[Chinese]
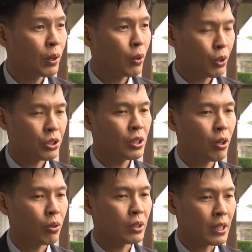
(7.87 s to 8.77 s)
会需
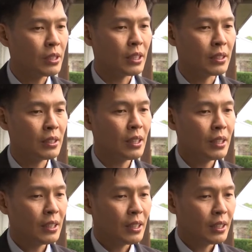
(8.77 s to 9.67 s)
要人人
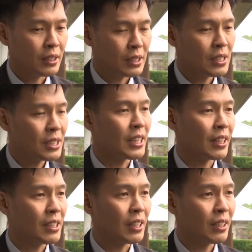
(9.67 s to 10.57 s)
和协
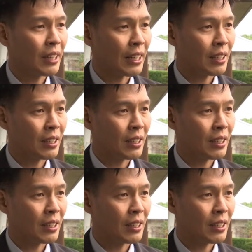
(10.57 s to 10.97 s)
力来